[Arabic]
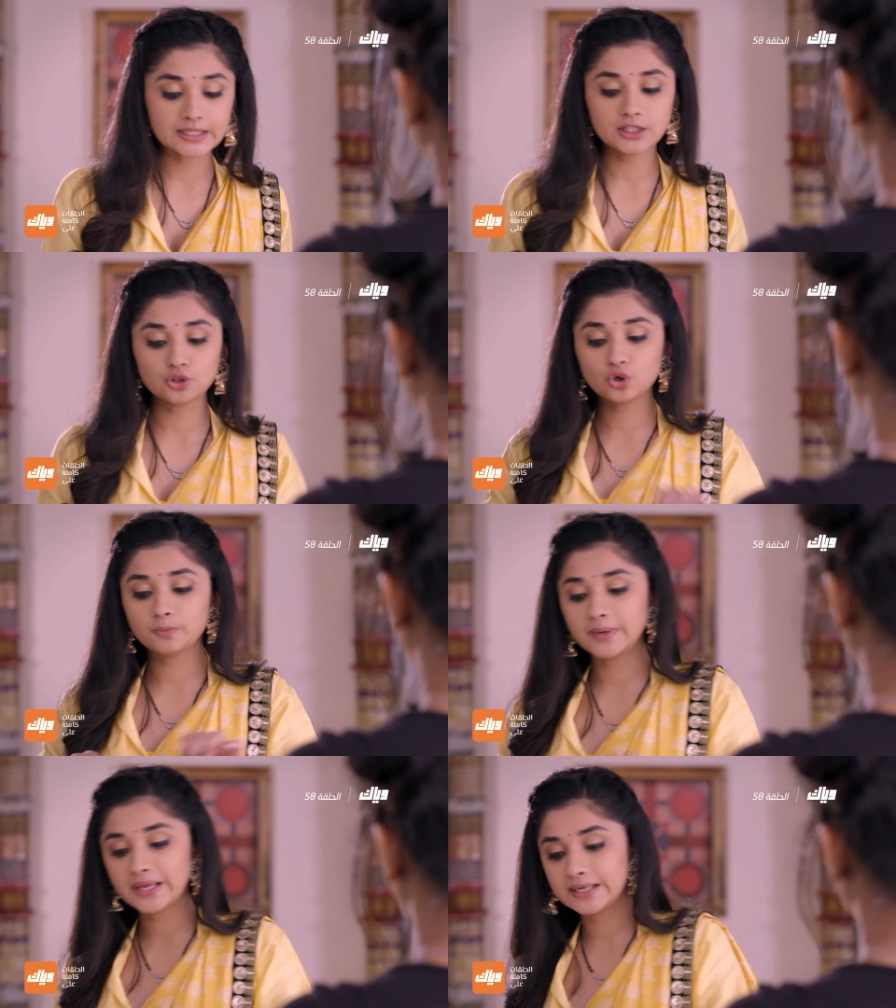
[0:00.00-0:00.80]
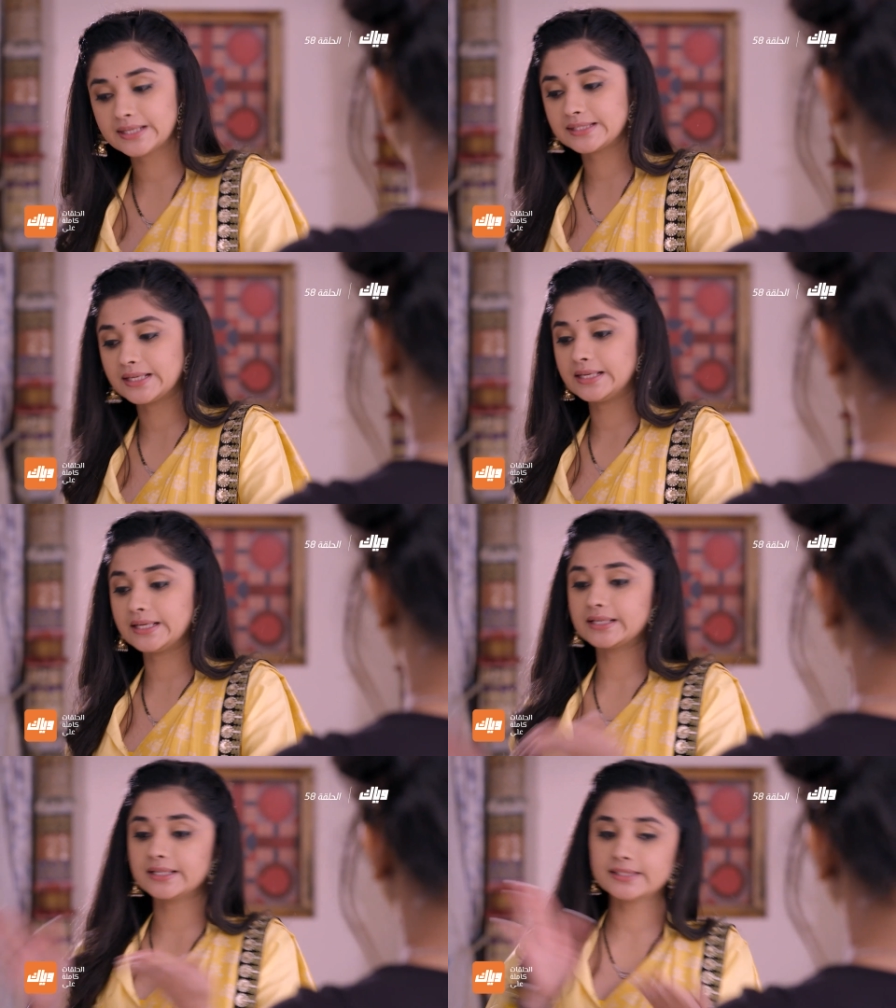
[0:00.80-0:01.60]
تدويرهم بشكل
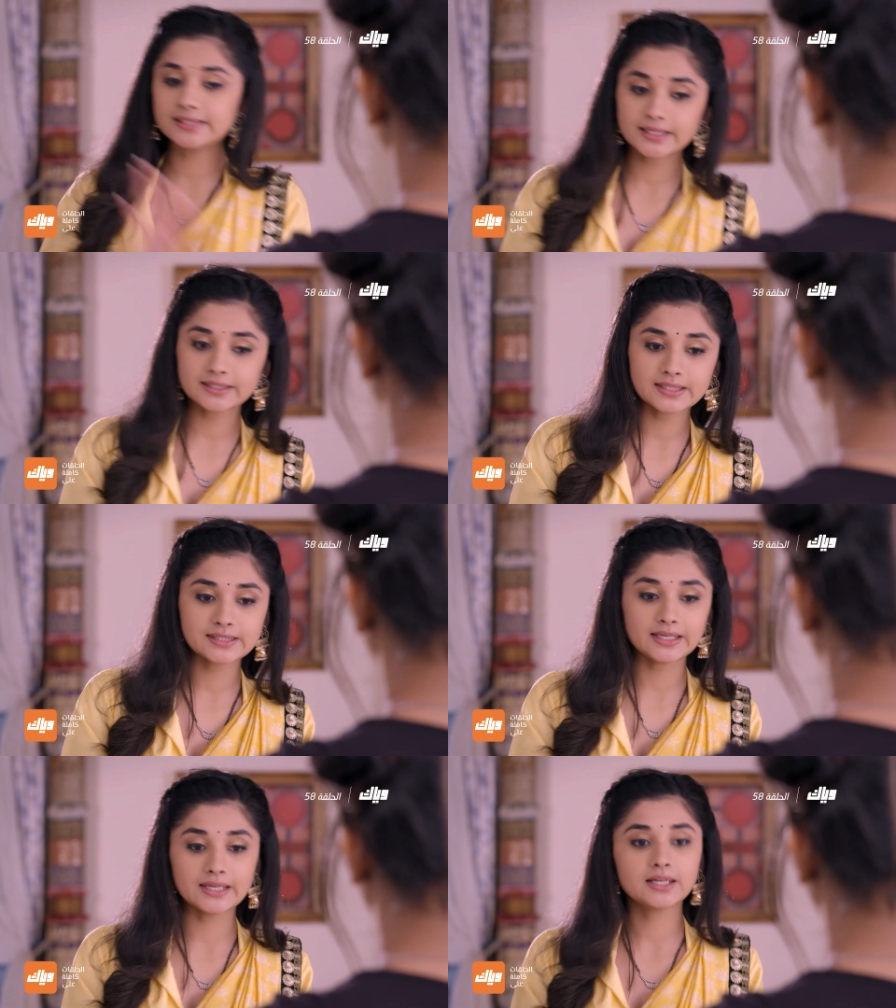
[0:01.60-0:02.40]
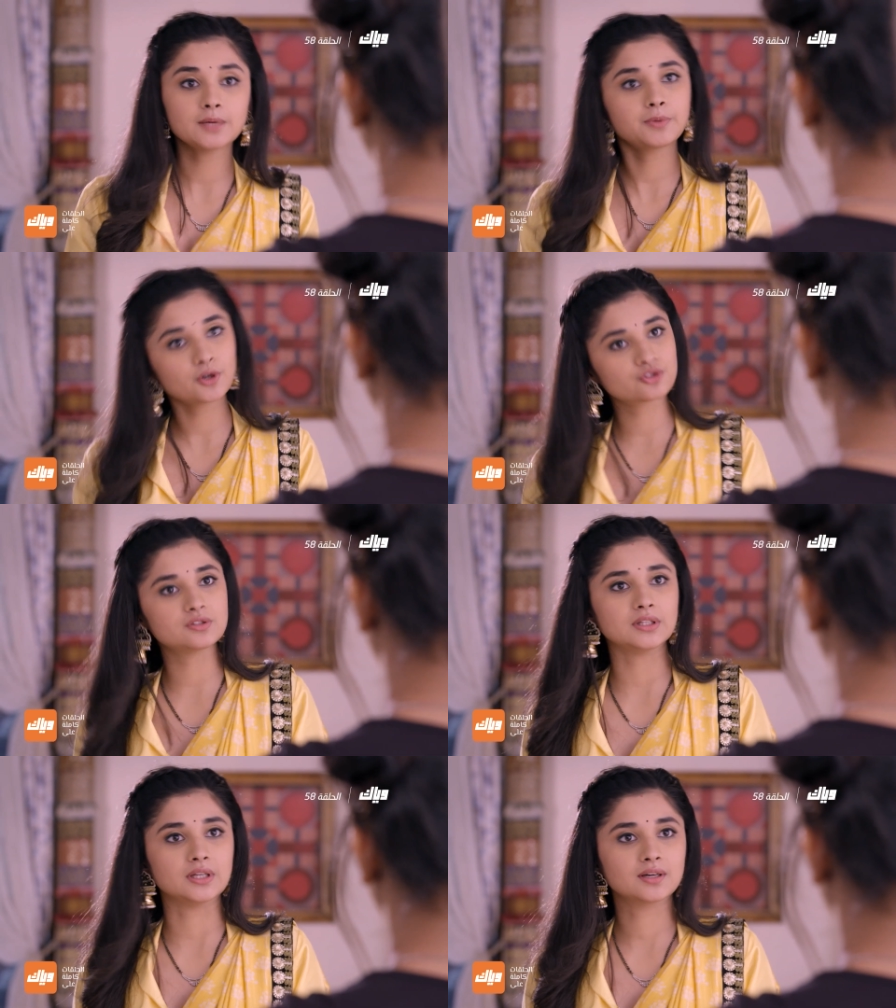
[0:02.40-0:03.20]
دائري وحطهم بالمقلاية
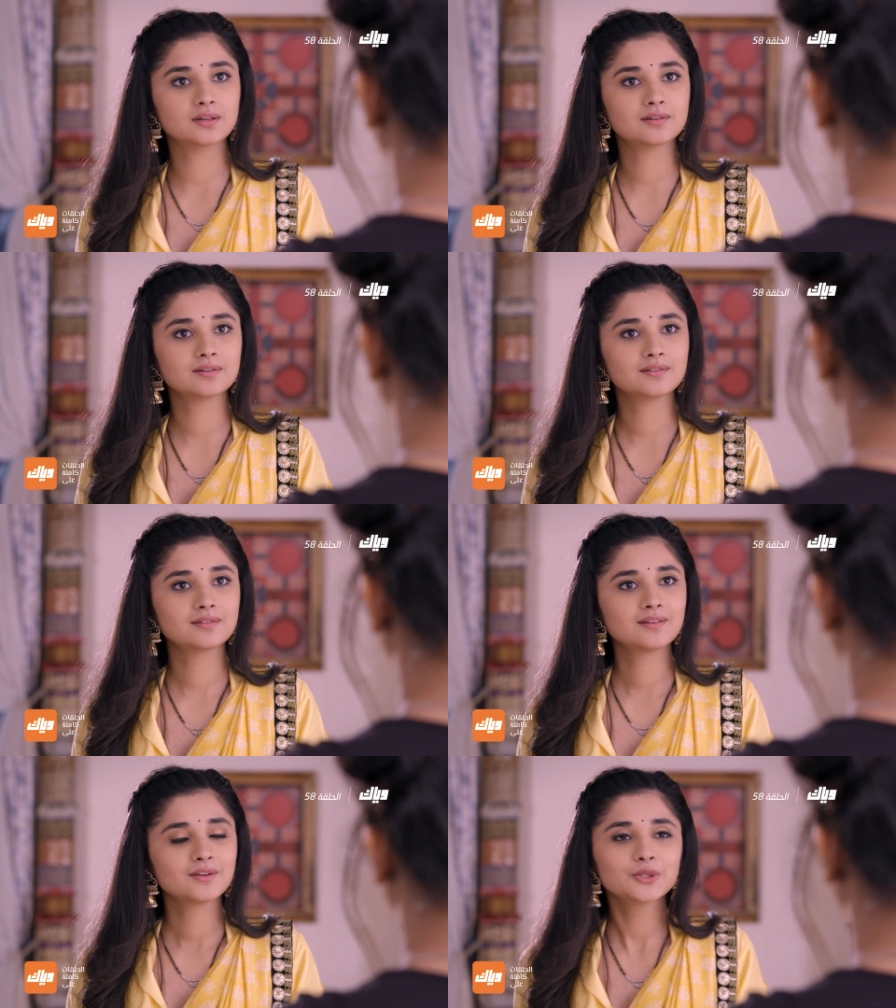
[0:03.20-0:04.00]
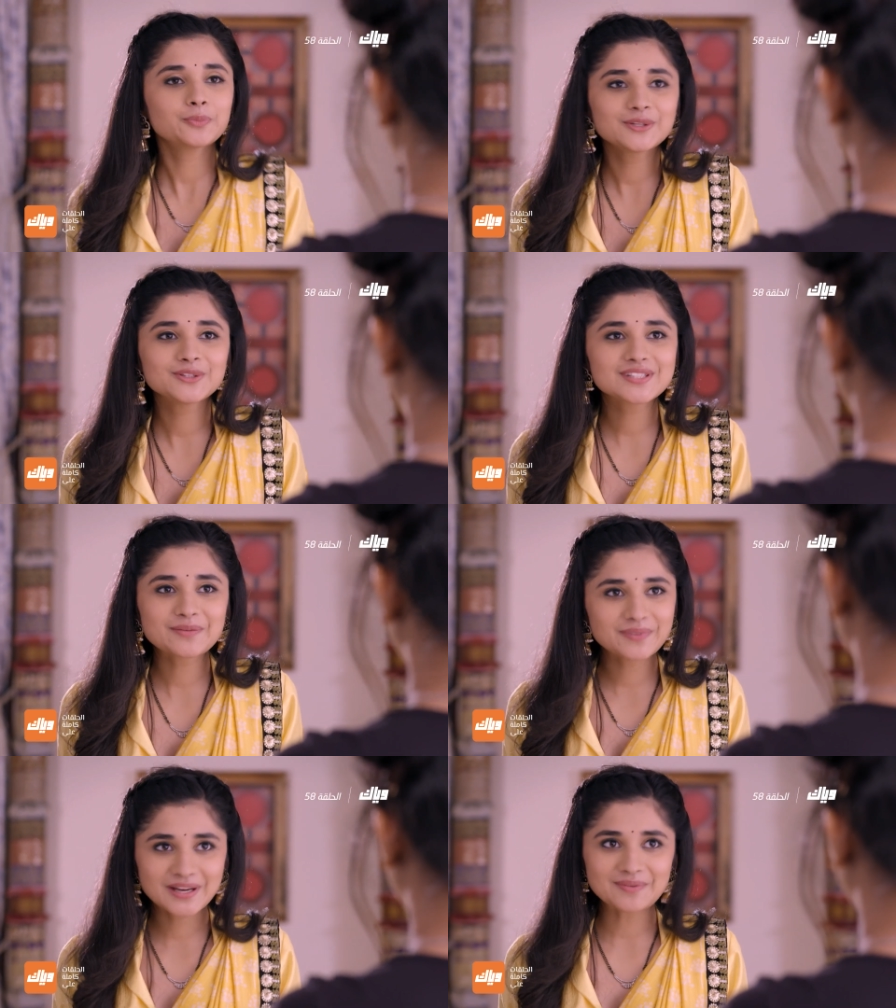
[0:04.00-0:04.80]
وشويهم يعني
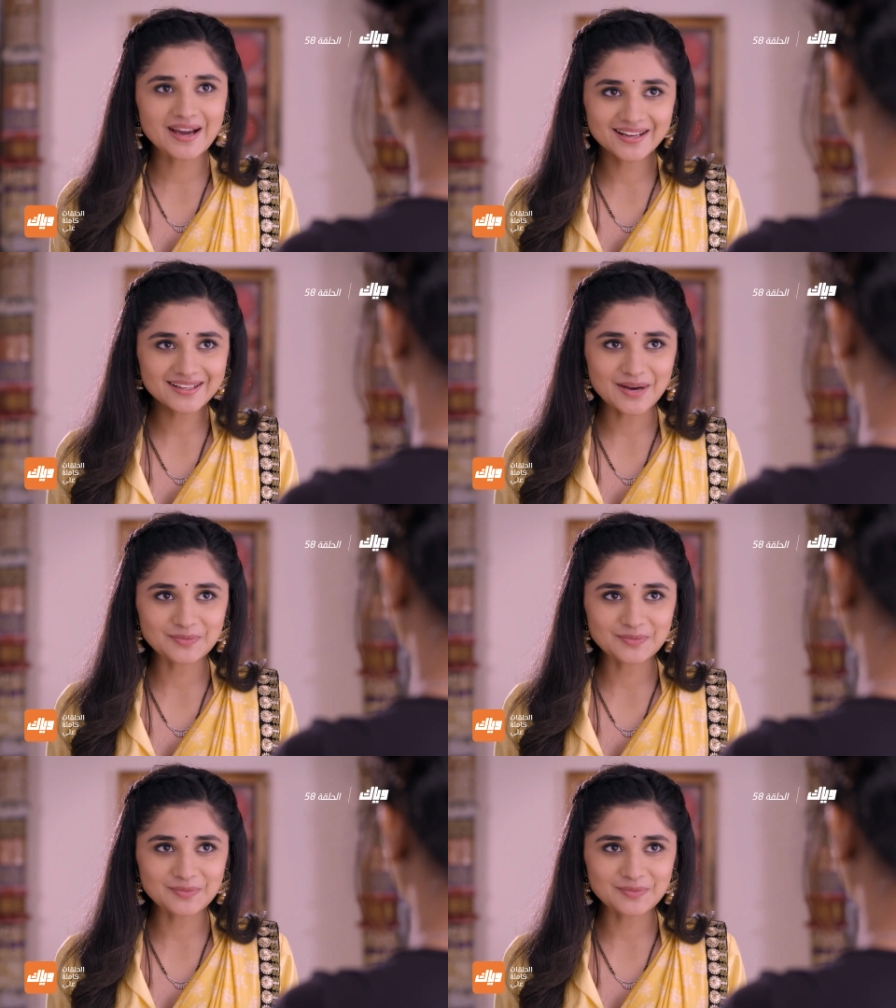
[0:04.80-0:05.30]
هدول الخبزات